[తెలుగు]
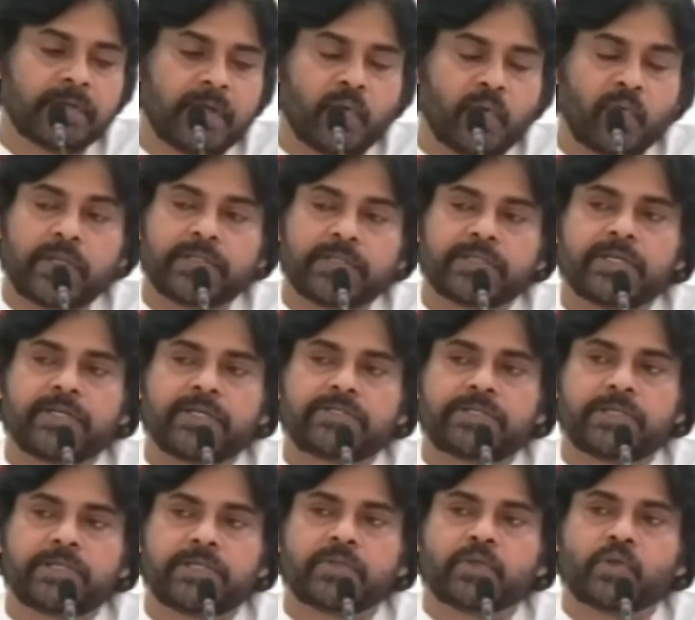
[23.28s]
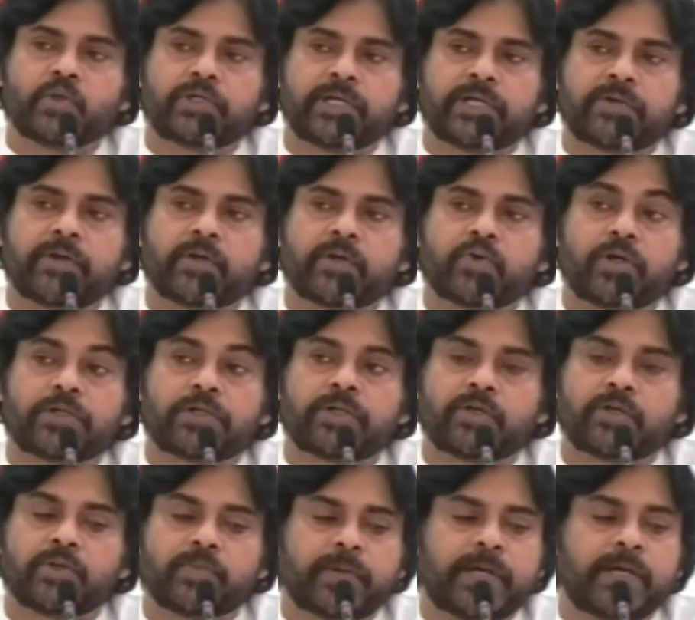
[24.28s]
వంద నుంచి నూట ఇరవై కోట్ల
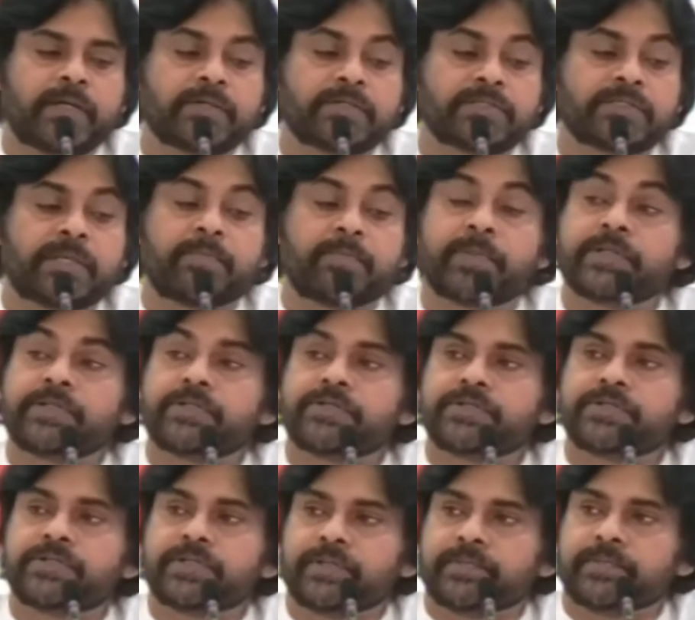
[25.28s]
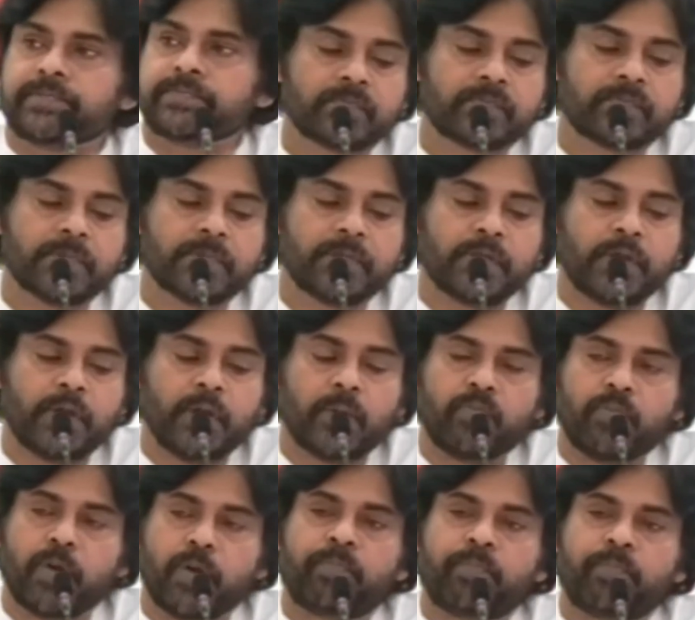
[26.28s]
రూపాయలు సంపాదించాను
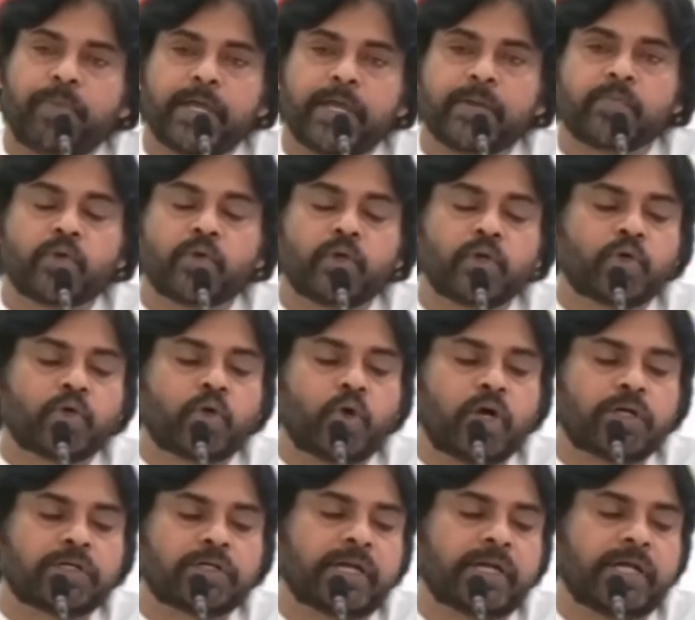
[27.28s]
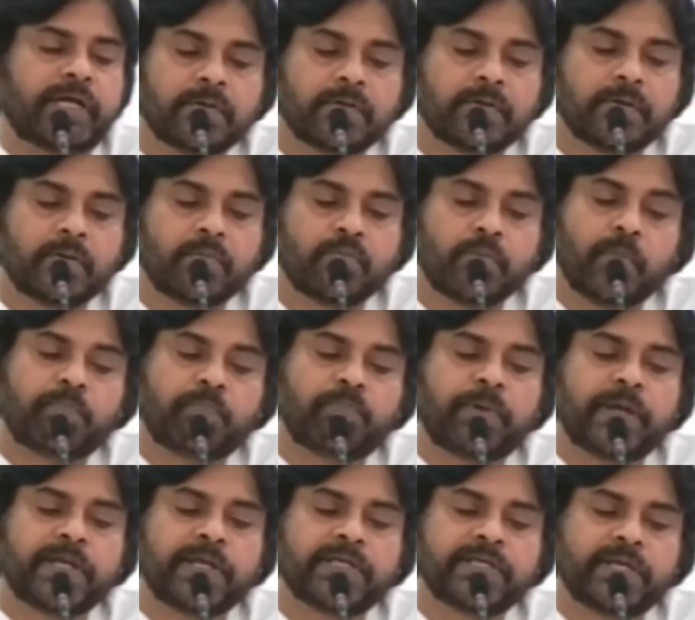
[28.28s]
ముప్పై మూడు కోట్ల
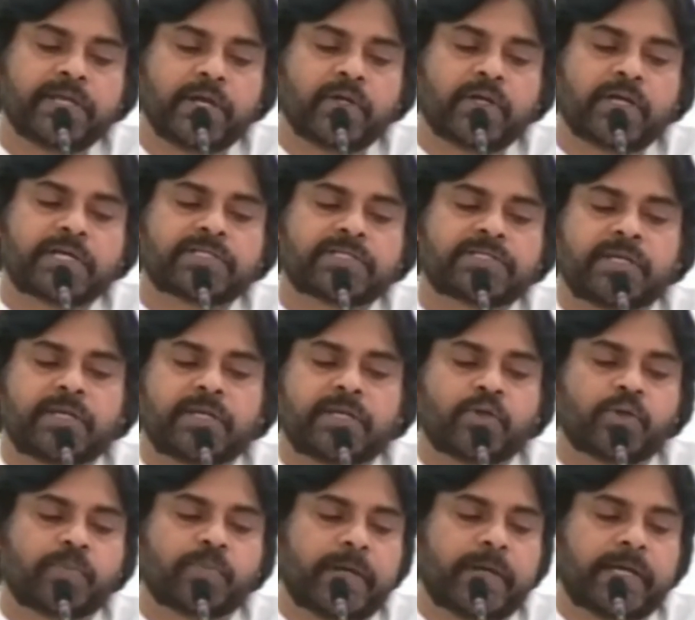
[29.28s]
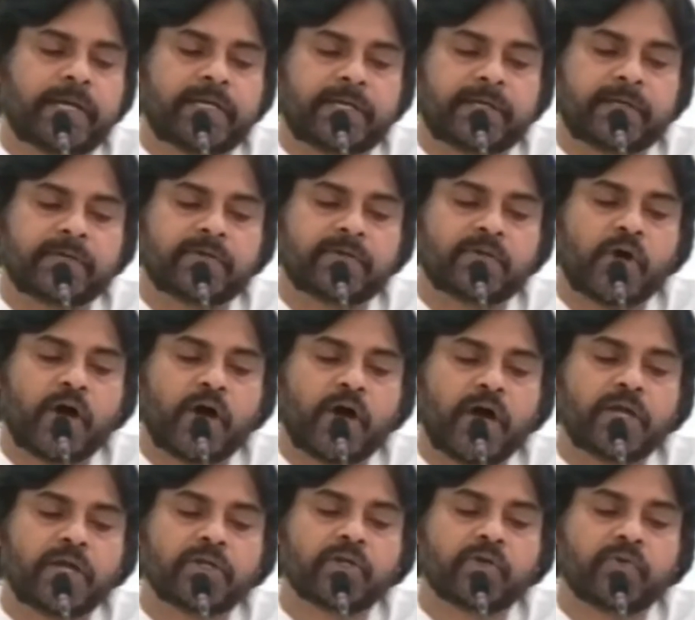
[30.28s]
ముప్పై ఏడు లక్షల రూపాయల
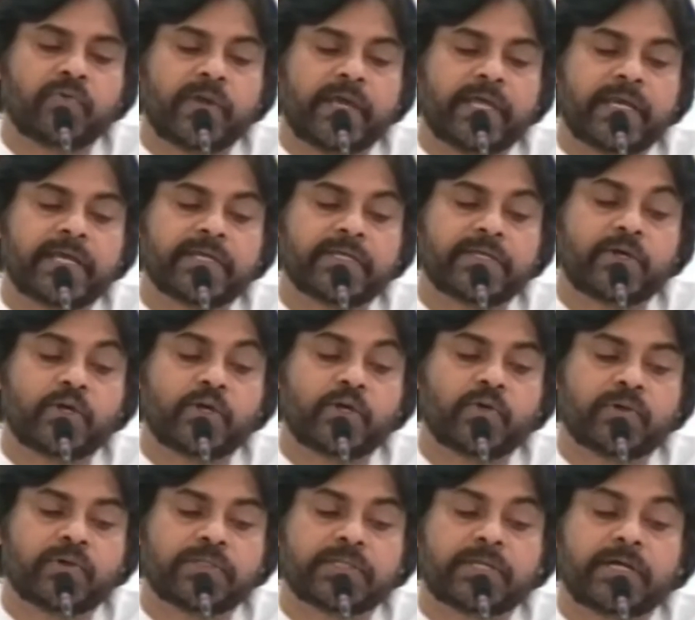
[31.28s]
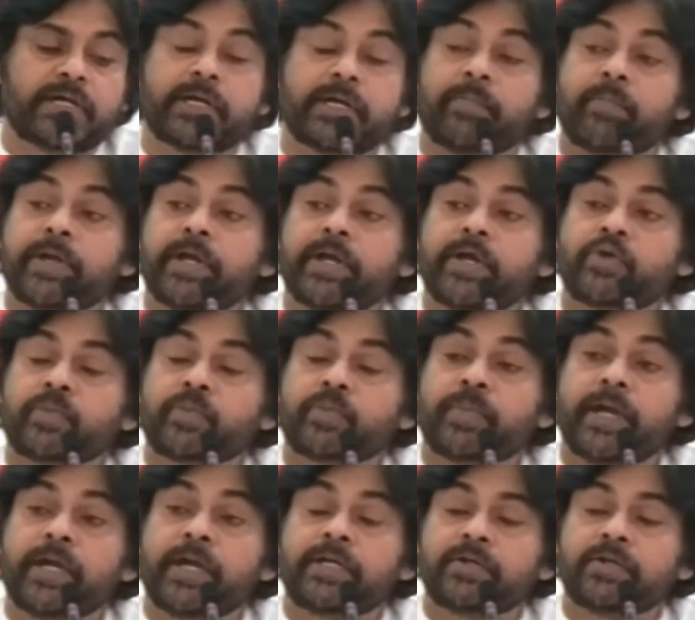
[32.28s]
నాలుగు వేల ఏడు వందల డెబ్బై ఆరు
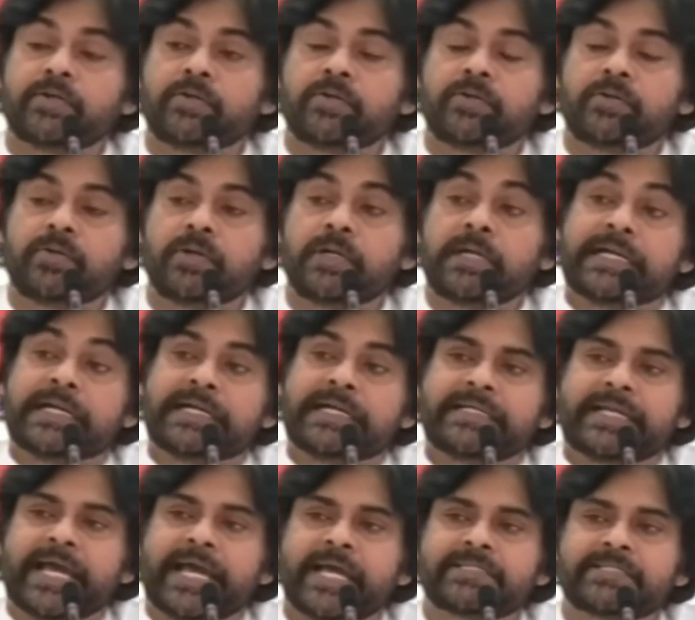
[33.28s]
రూపాయలు ట్యాక్స్